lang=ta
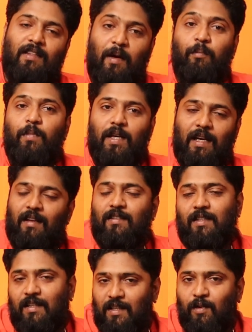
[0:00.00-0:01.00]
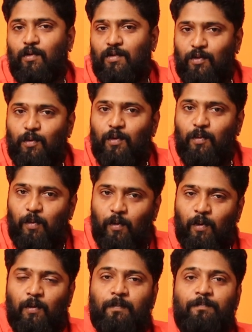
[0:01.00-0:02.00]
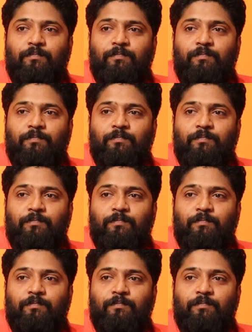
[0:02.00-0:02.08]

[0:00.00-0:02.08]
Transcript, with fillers: தம்பி எல்லோரும் சேர்ந்தால் ஒரு ஷூட்டுக்கு போனோம்